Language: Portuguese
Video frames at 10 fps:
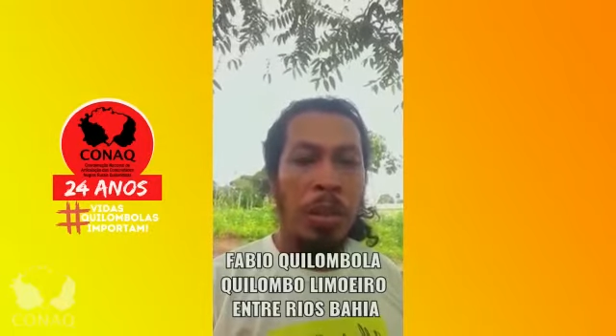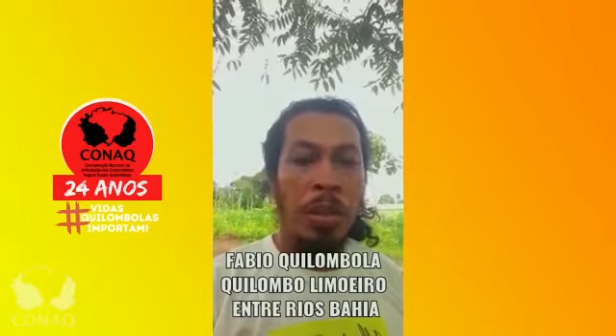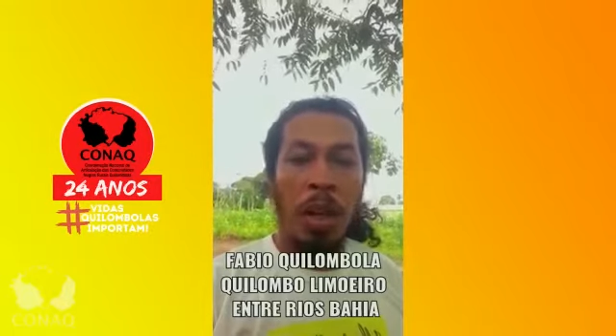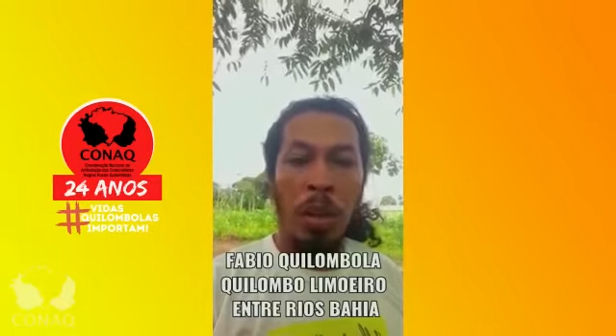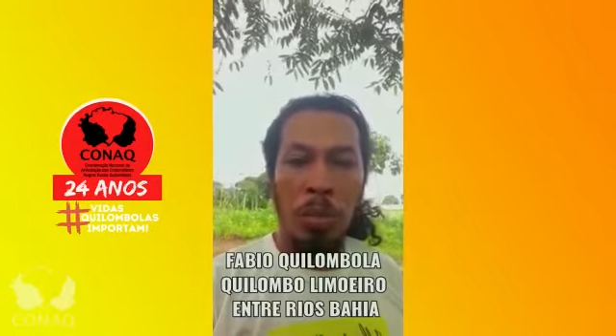
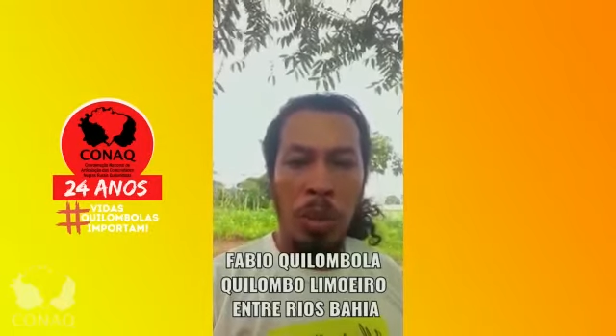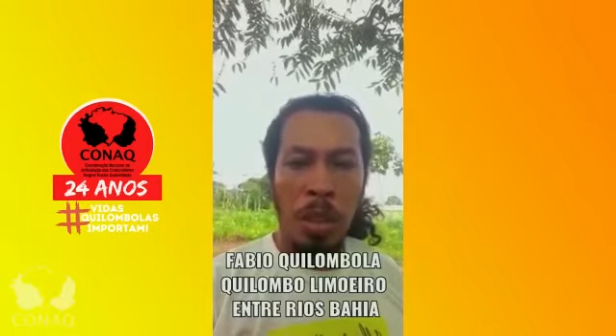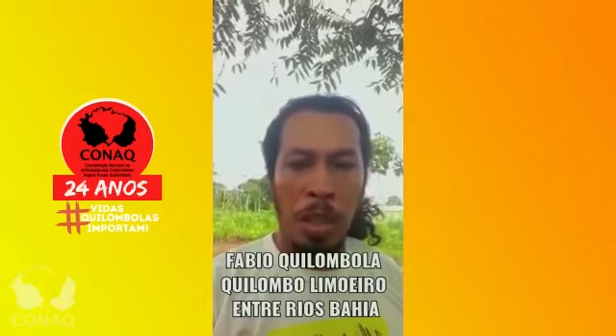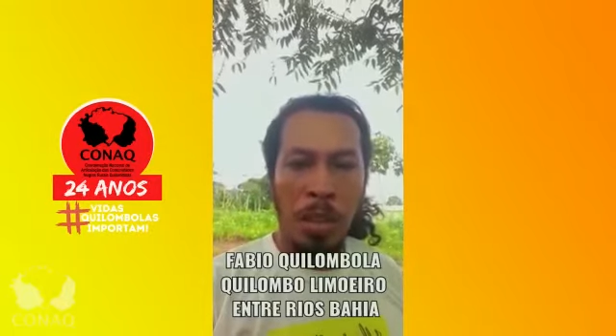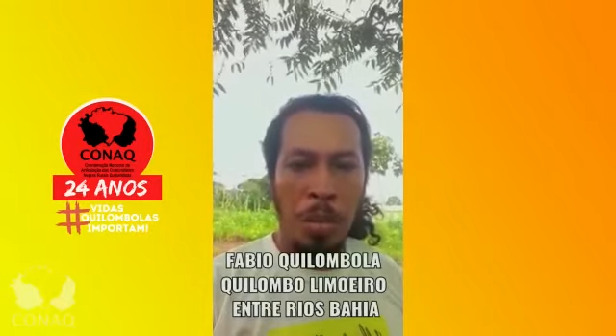da
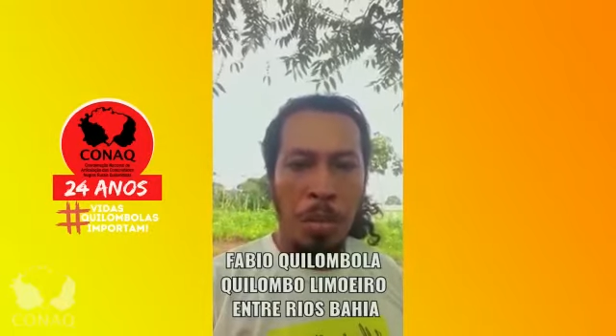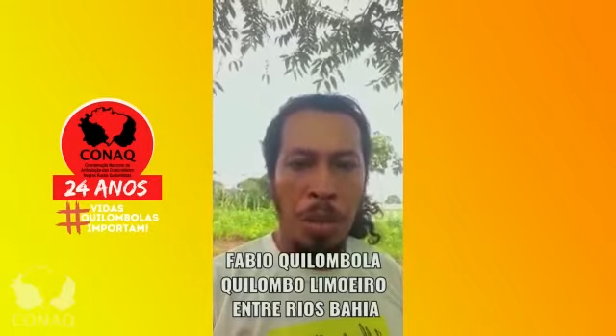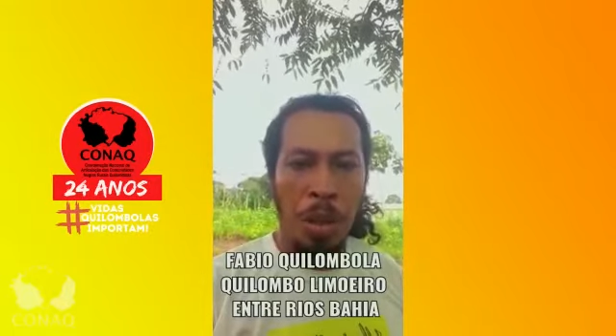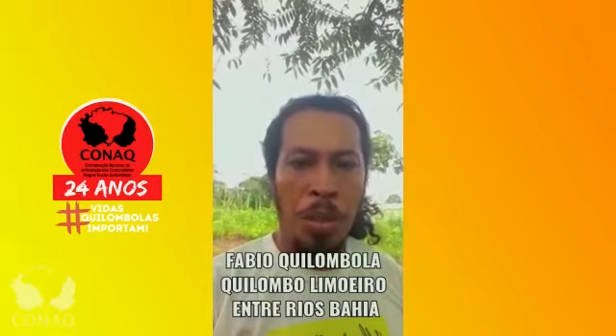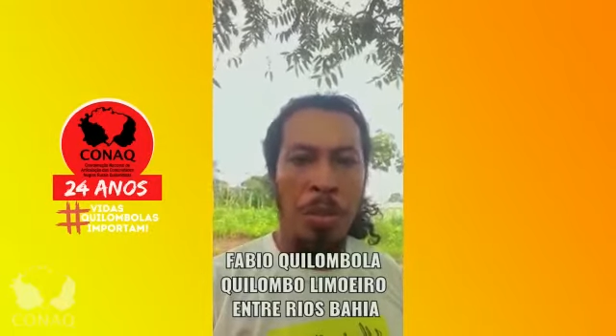comunidade
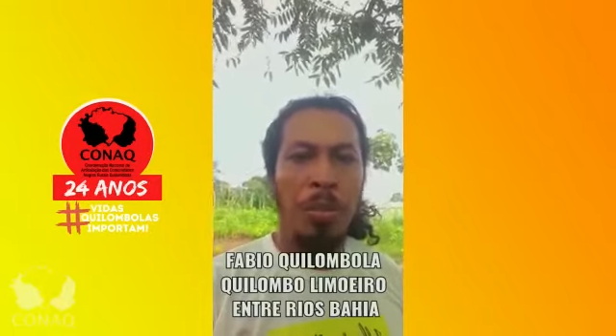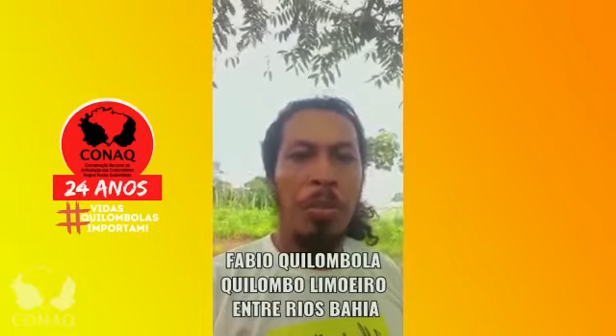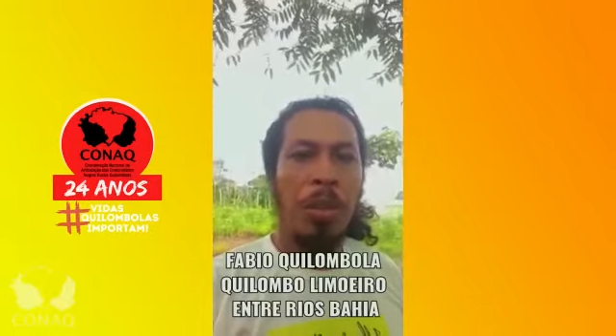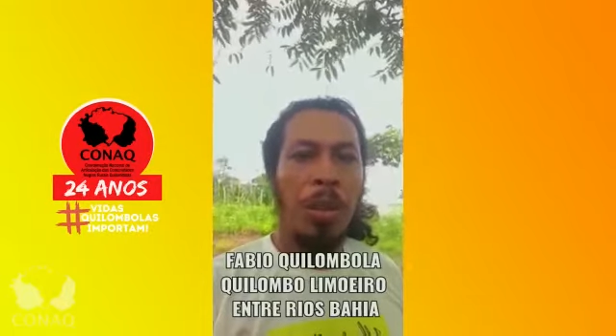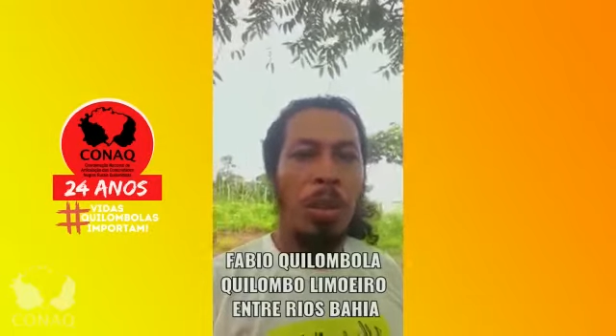Limoeiro,
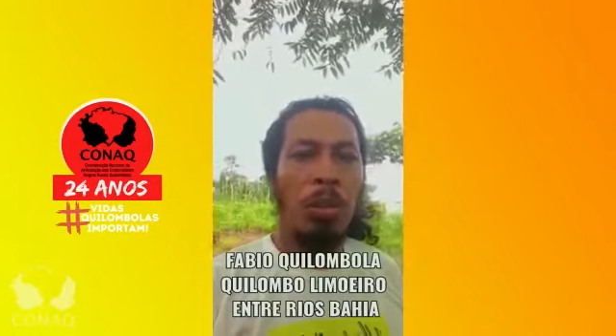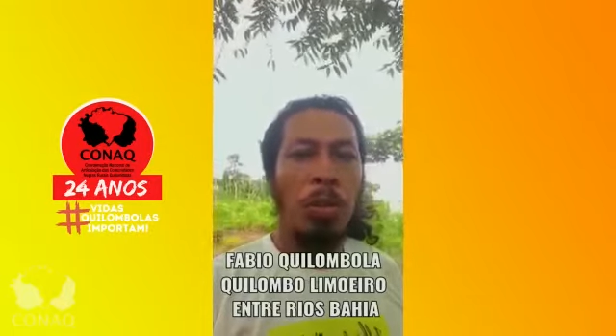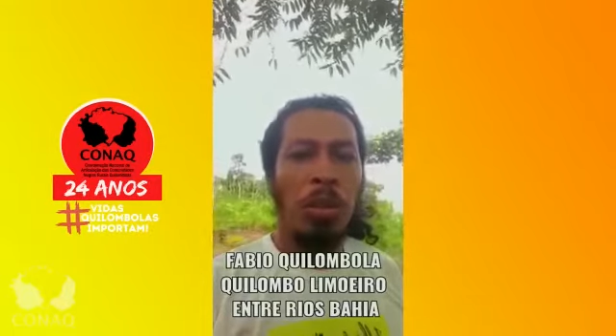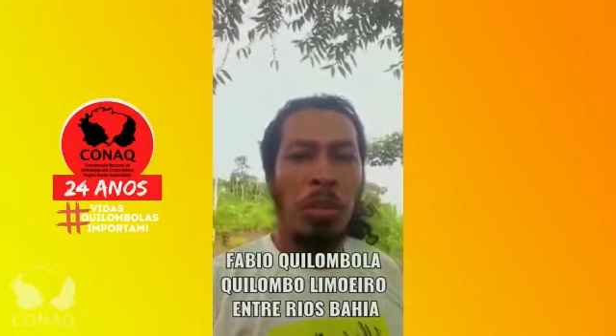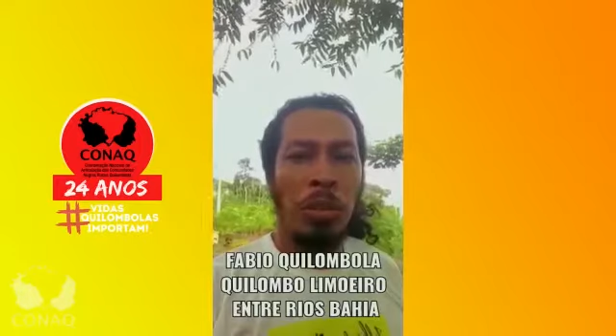no
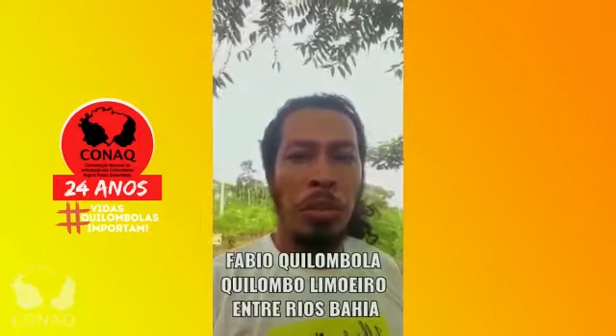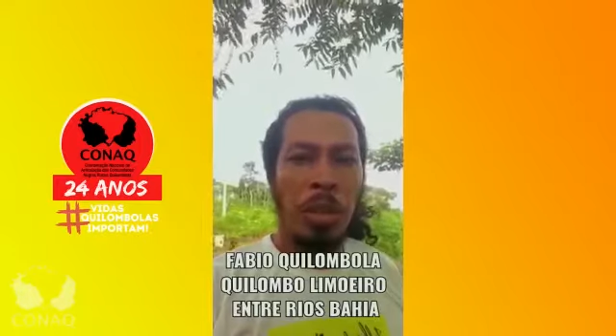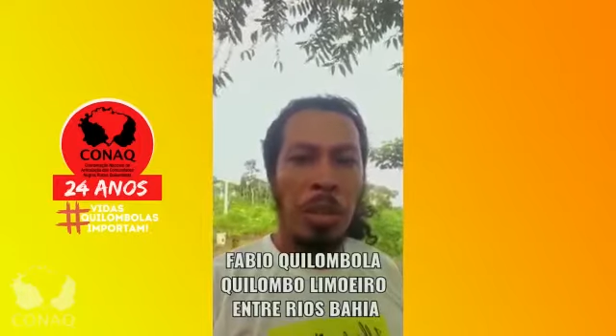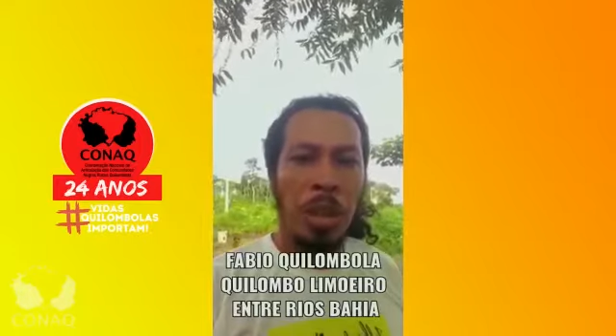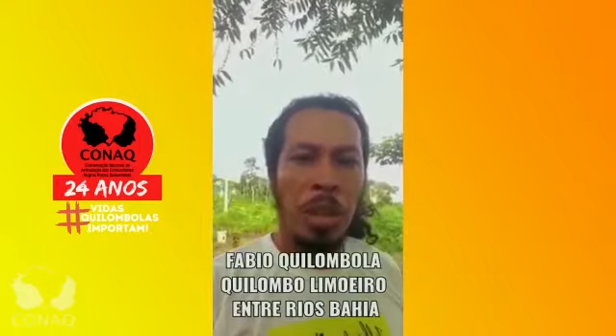município de
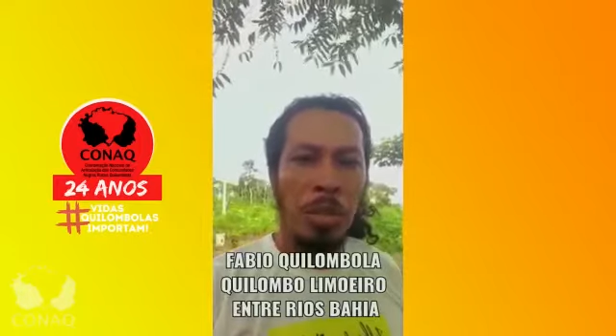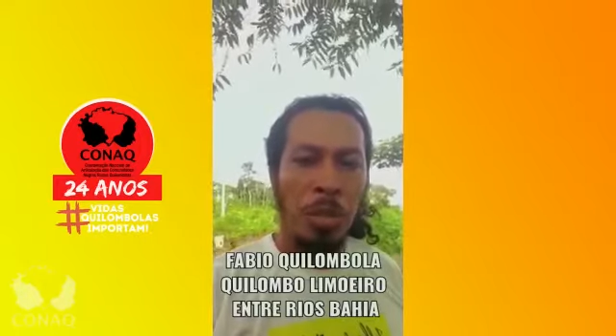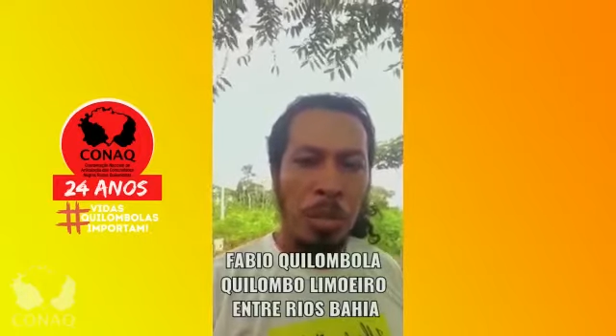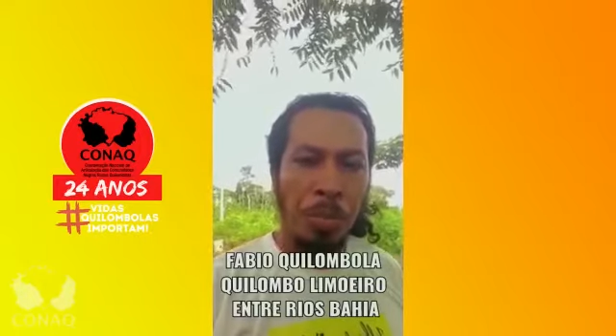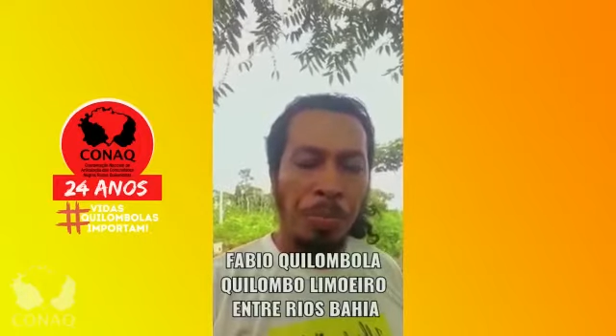Entre Rios.